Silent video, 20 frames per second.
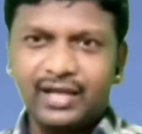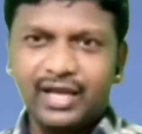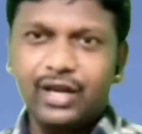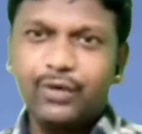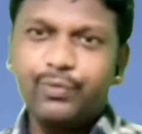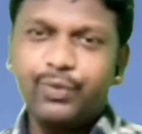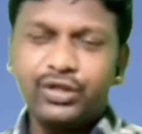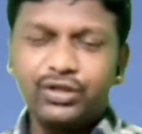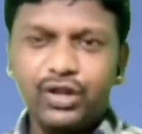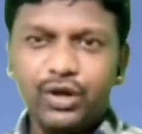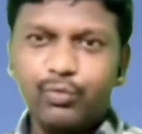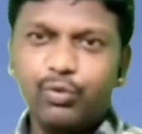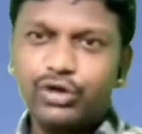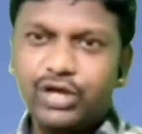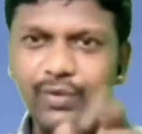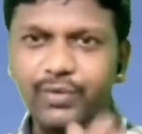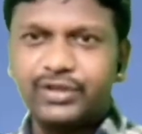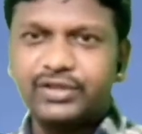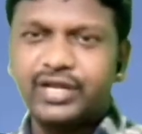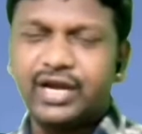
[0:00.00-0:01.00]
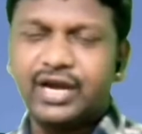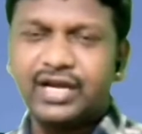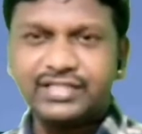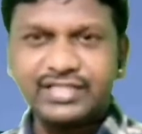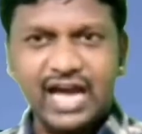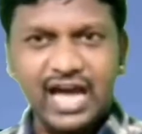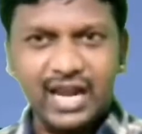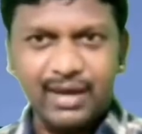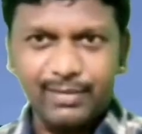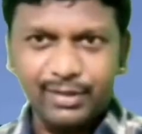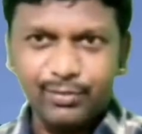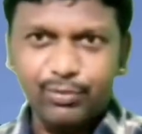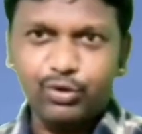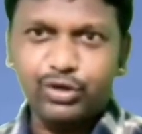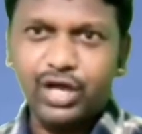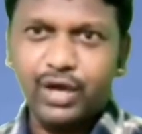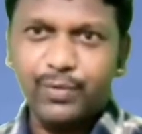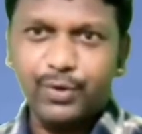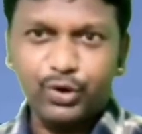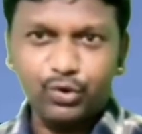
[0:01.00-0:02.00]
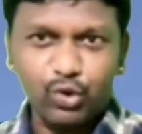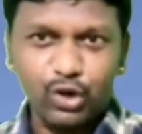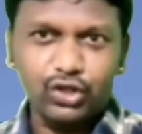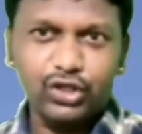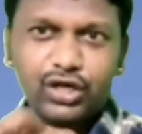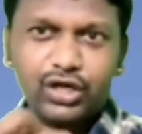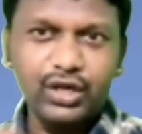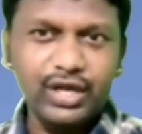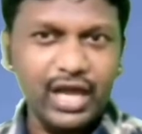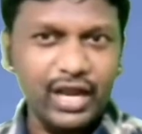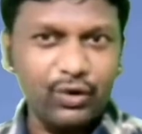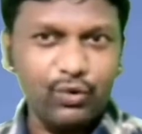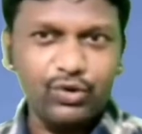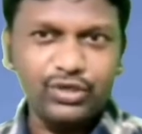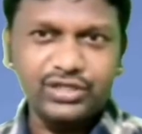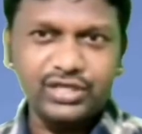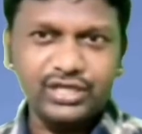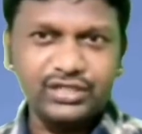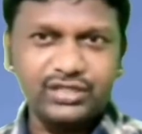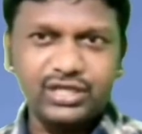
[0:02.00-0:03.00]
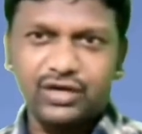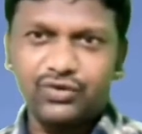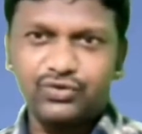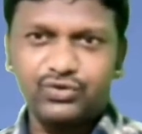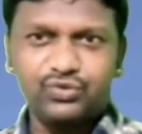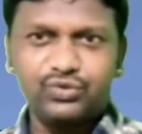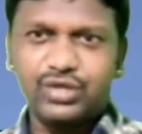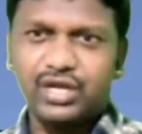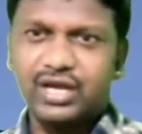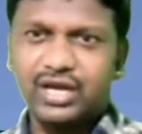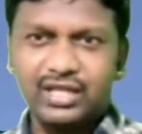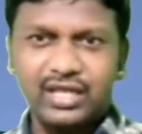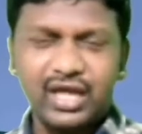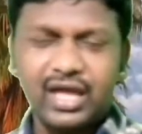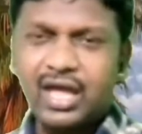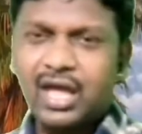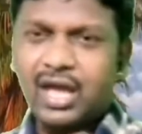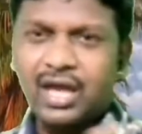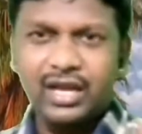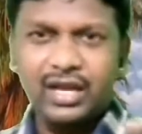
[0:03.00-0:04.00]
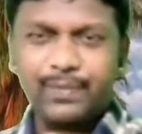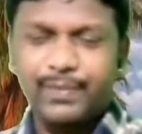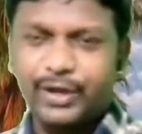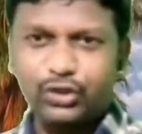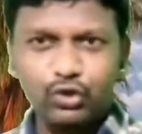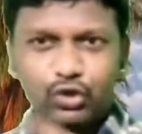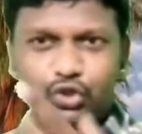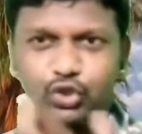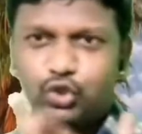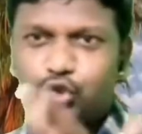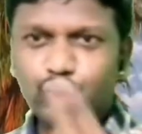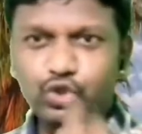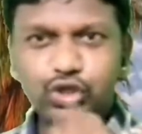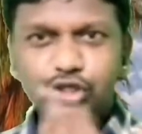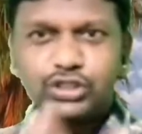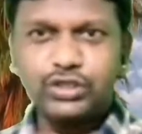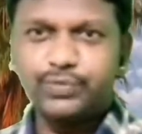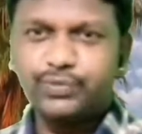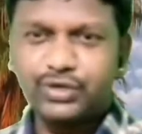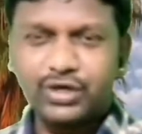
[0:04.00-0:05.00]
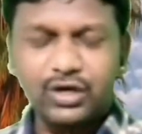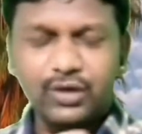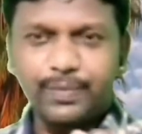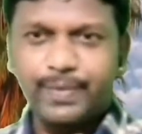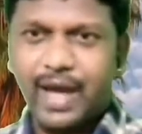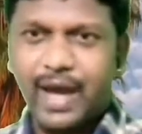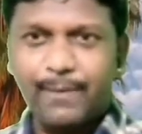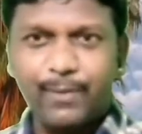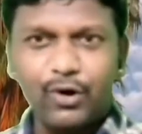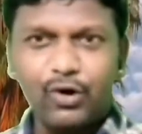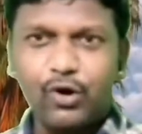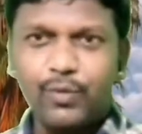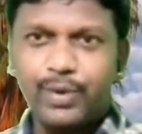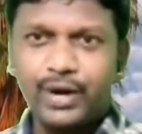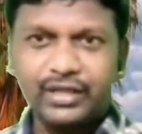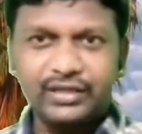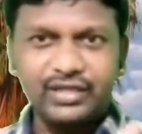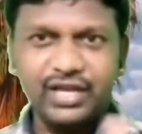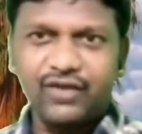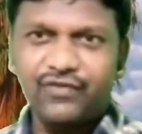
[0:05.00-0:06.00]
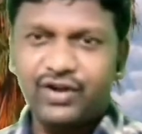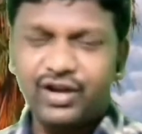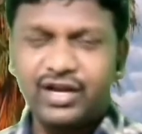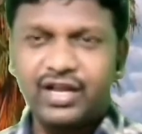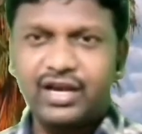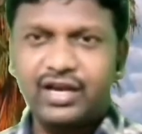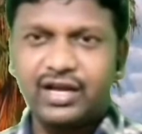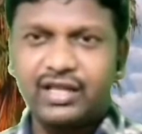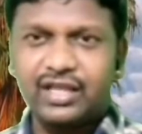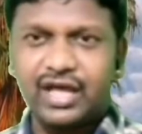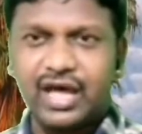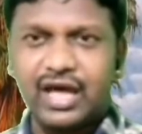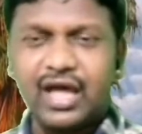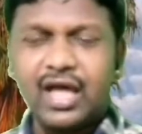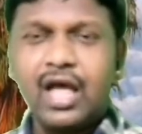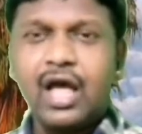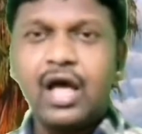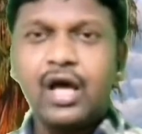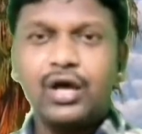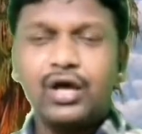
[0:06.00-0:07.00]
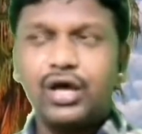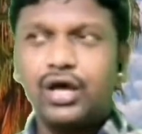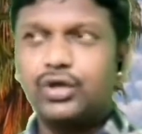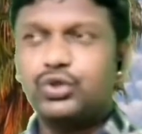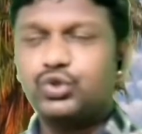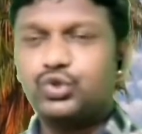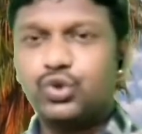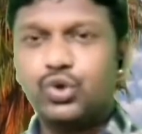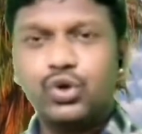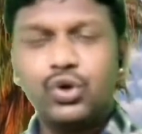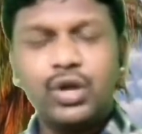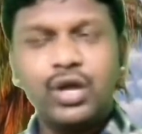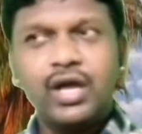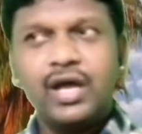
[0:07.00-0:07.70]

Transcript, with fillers: వెళ్ళిపోయిన వాళ్ళు బుక్ అయిపోతారు అక్కడ చాలామంది బుక్ అయిపోయారు కొందరు నీ వెనకొచ్చేస్తున్నారు చూశారు కదా నేను పది రోజులు న్యూస్లో చెప్తున్నాను పేపర్లో పెడుతున్నా వింటున్నారు కదా సో